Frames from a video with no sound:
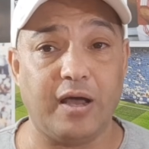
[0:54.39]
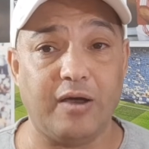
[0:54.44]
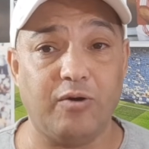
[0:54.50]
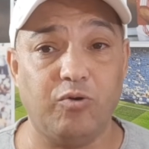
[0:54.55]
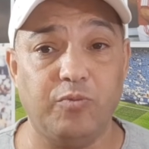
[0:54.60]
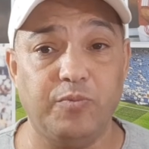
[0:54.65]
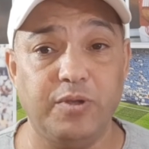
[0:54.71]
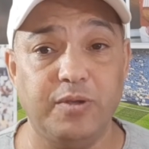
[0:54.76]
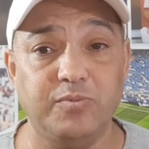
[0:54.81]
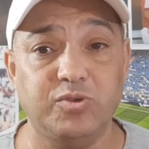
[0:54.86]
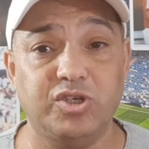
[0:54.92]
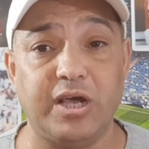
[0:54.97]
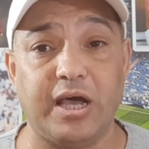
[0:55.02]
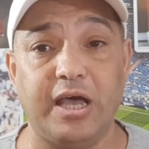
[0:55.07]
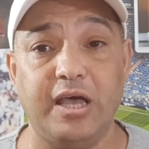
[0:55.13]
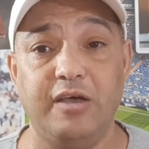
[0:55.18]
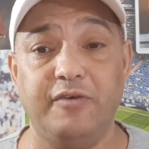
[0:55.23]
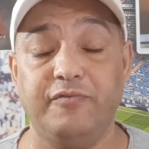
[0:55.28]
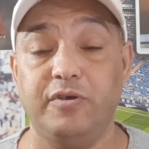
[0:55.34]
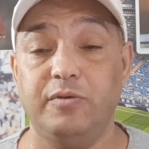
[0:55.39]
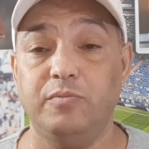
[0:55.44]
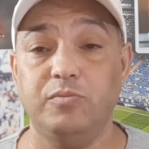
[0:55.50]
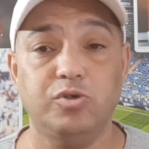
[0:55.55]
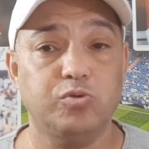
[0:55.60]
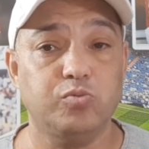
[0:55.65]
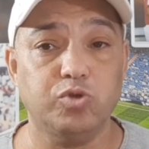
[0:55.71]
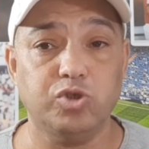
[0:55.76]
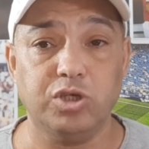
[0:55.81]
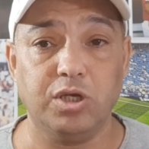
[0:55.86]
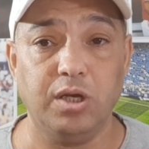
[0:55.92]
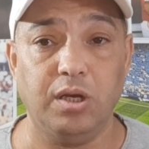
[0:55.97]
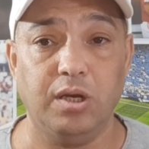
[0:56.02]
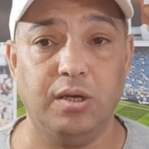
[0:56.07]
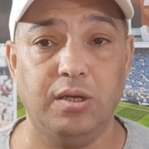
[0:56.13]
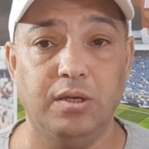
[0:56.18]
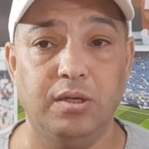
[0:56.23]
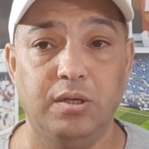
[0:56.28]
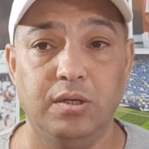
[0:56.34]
وبيمشي حافي مش مشكله